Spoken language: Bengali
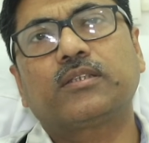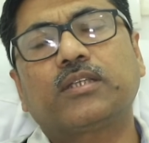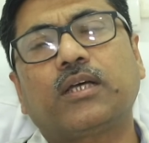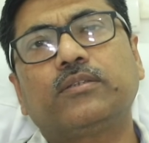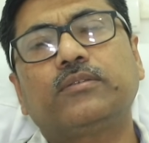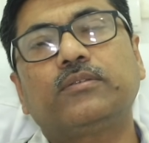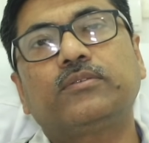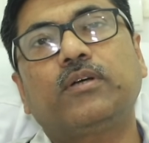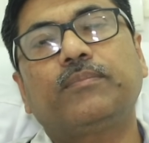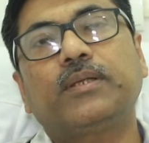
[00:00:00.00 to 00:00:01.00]
না
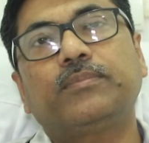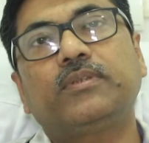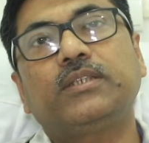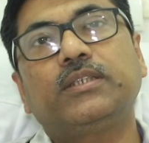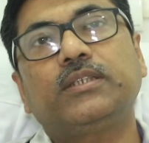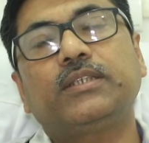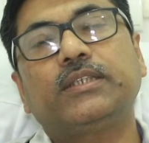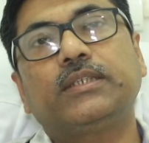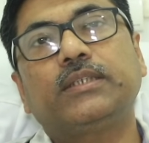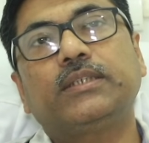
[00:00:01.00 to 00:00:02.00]
সাধারণত আমরা বলি
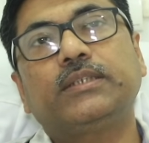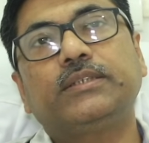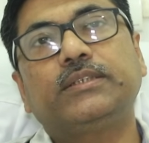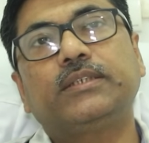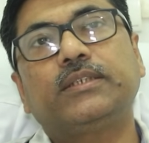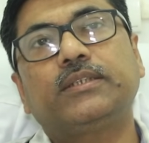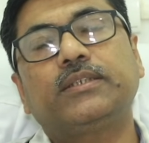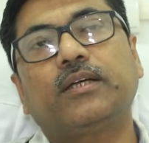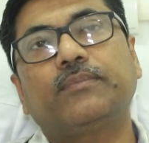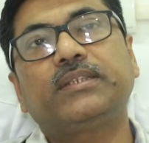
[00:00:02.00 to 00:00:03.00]
যে
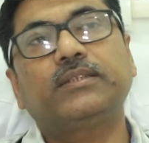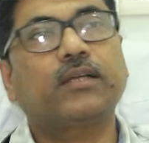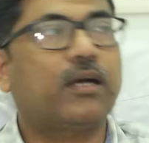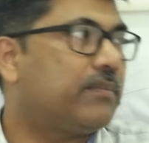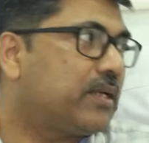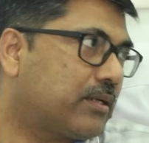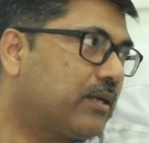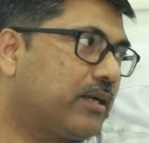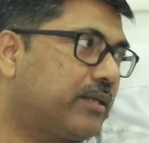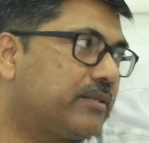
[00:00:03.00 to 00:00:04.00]
আমরা যে খাবার
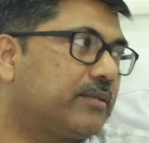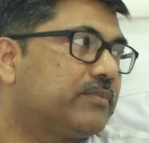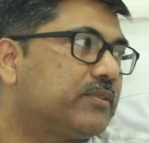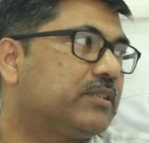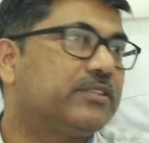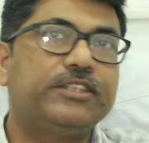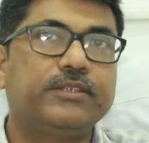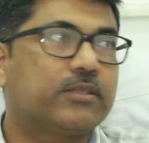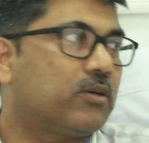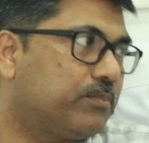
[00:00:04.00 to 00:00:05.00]
খাই তার মধ্যে
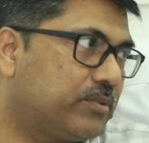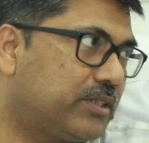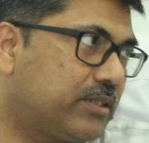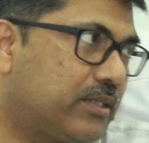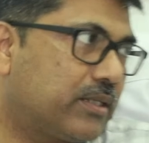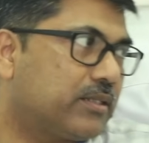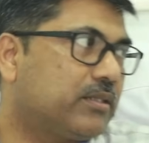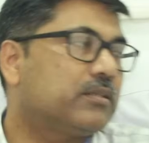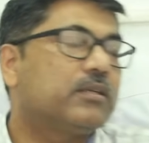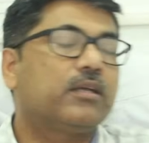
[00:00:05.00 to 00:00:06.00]
তিনটে কম্পোনেন্ট থাকে